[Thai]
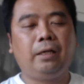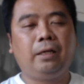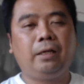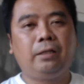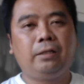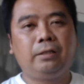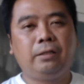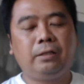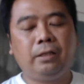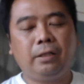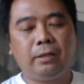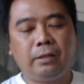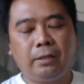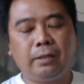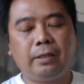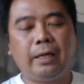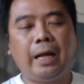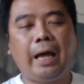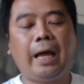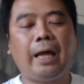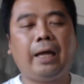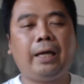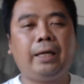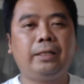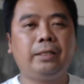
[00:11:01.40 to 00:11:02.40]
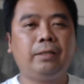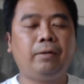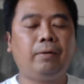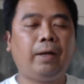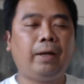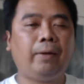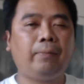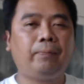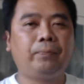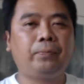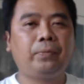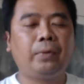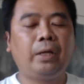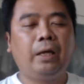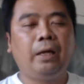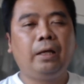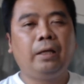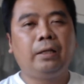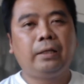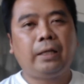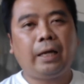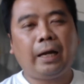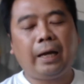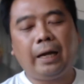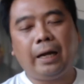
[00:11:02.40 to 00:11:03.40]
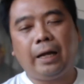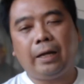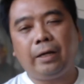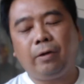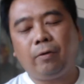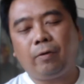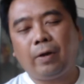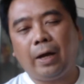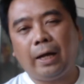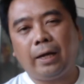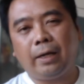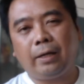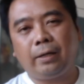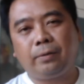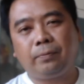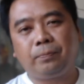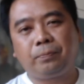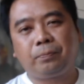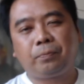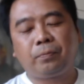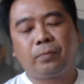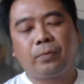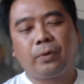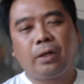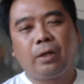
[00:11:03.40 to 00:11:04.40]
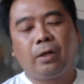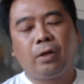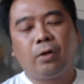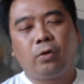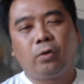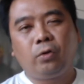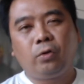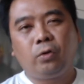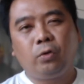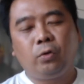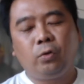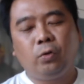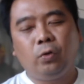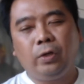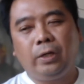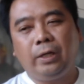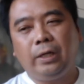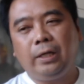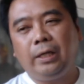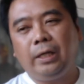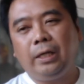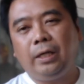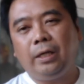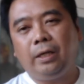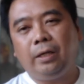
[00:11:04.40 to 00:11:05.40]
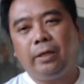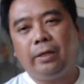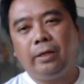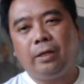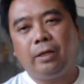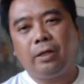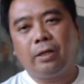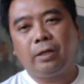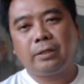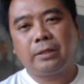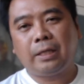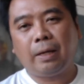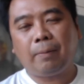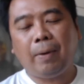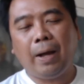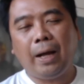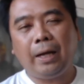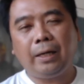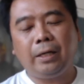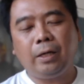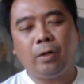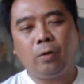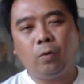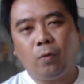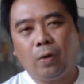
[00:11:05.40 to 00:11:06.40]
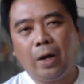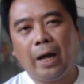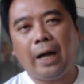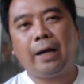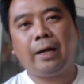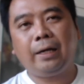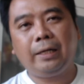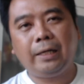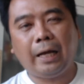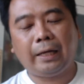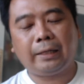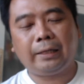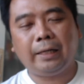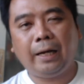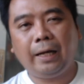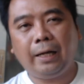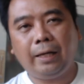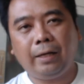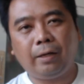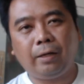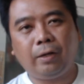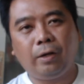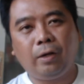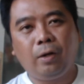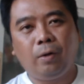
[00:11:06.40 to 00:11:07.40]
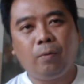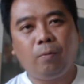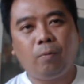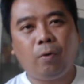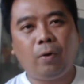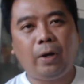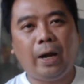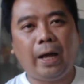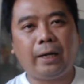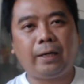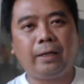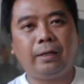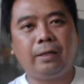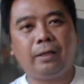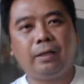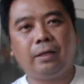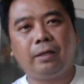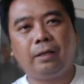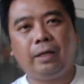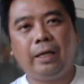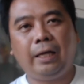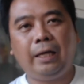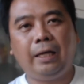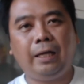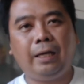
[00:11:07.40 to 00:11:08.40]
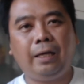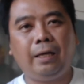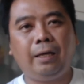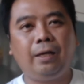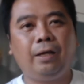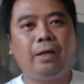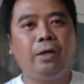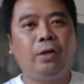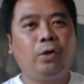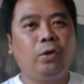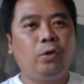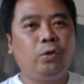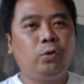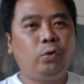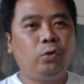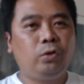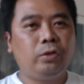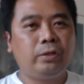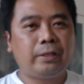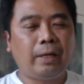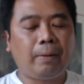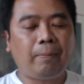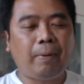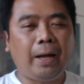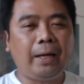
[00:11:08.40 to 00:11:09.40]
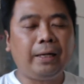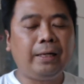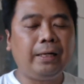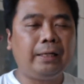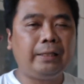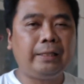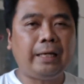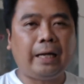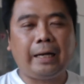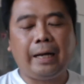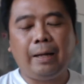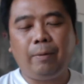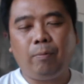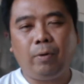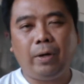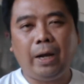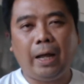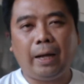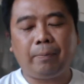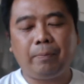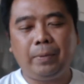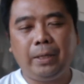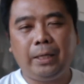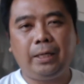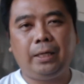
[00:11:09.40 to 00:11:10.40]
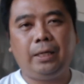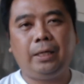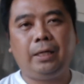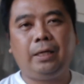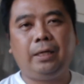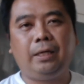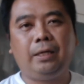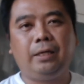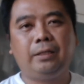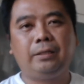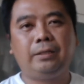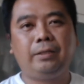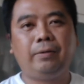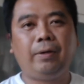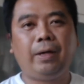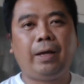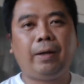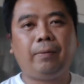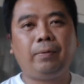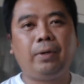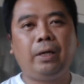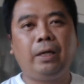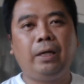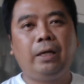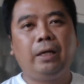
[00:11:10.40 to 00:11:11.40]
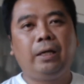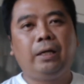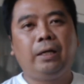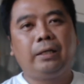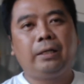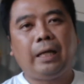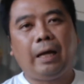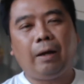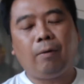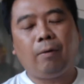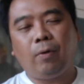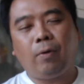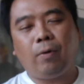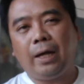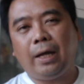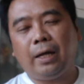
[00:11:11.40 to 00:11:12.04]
เชื่อถือได้ใช่ไหมครับแต่ขณะเดียวกันอยู่ดีๆสักพักหนึ่งลูกค้าก็อยากจะได้ Product A สักพักหนึ่งอยากได้ Product B ใช่ไหมครับถามว่า